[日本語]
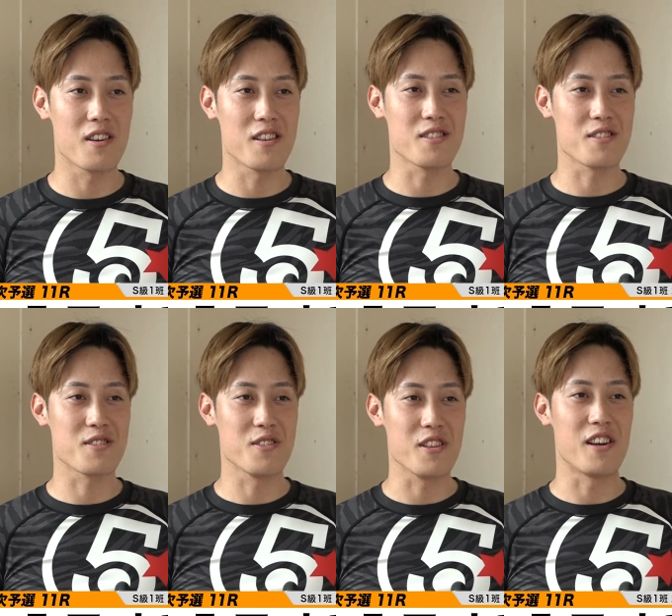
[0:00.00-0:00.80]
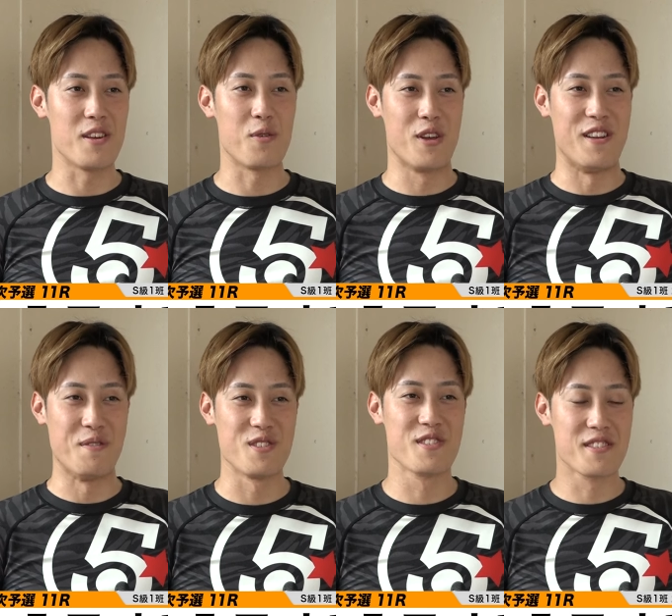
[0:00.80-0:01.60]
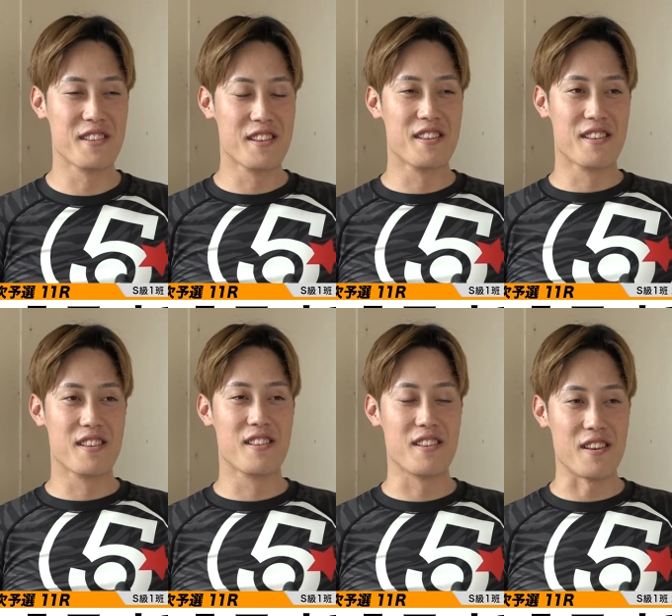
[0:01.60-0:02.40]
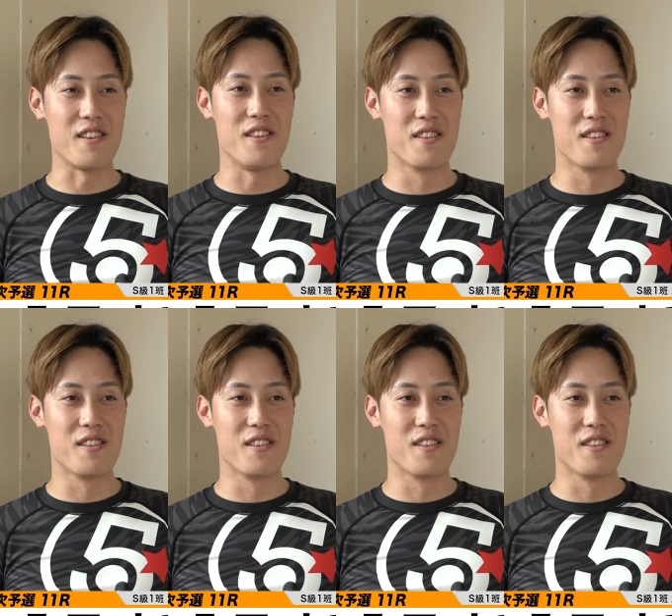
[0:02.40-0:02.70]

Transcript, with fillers: がついていかないことがあります。ついていかない。はい。